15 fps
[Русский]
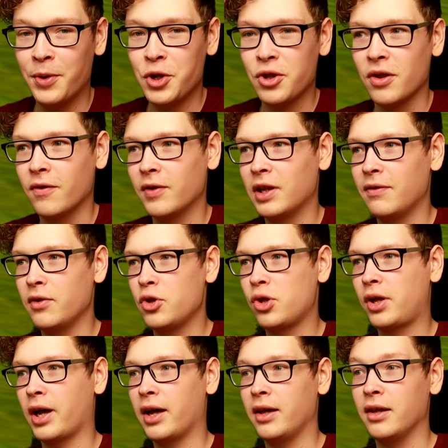обычного
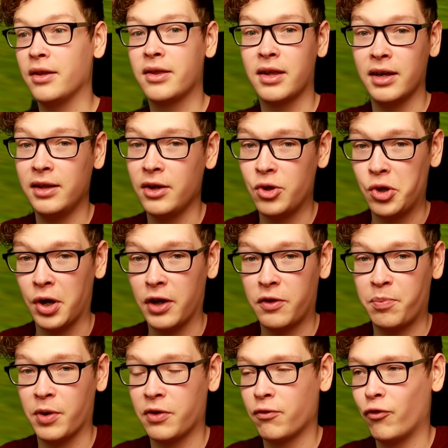новичка и целый час
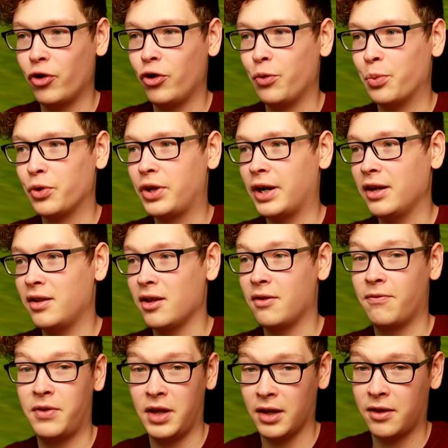позволю ему тратить
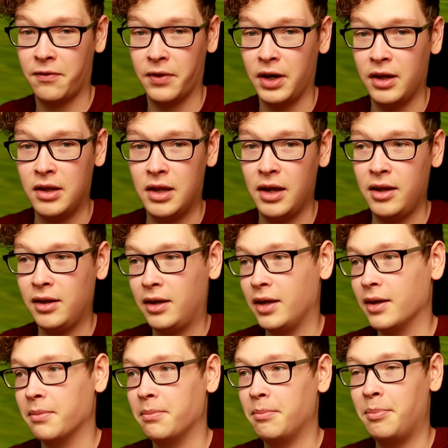все свои
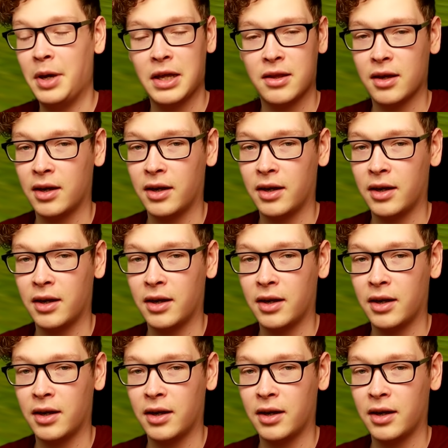деньги без